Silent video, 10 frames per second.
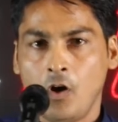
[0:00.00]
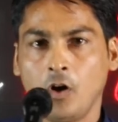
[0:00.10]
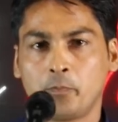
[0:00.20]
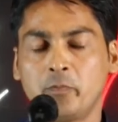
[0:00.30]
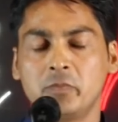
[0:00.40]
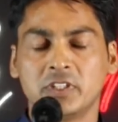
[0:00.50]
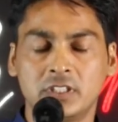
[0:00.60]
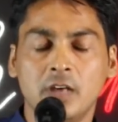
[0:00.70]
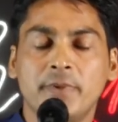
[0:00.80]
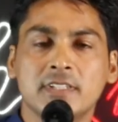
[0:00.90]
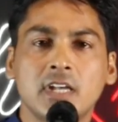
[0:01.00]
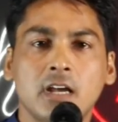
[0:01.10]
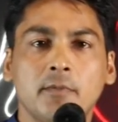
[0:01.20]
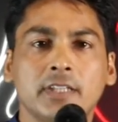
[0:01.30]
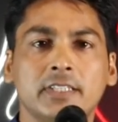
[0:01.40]
और इतना पैसा
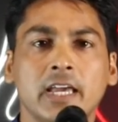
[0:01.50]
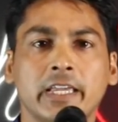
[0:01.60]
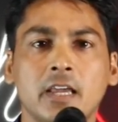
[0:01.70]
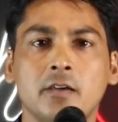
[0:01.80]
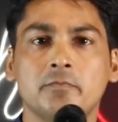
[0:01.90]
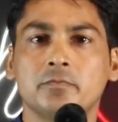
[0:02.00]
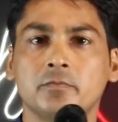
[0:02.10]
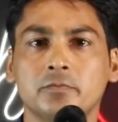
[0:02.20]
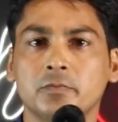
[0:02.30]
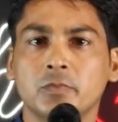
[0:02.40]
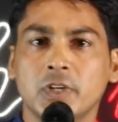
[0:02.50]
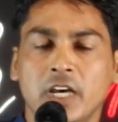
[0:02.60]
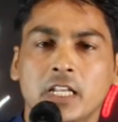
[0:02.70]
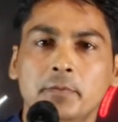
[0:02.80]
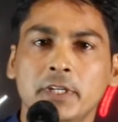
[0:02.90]
कमाता है कि
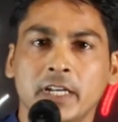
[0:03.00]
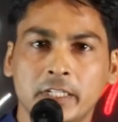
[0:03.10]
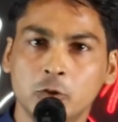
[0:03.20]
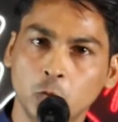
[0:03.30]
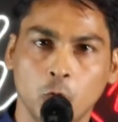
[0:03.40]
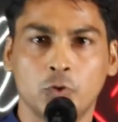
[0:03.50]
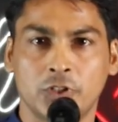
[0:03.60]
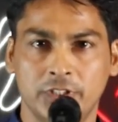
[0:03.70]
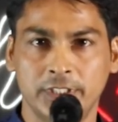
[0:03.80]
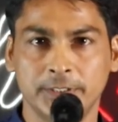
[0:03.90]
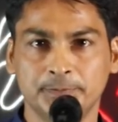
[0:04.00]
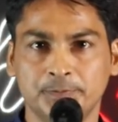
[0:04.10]
गरीबी घर की दूर हो सकती है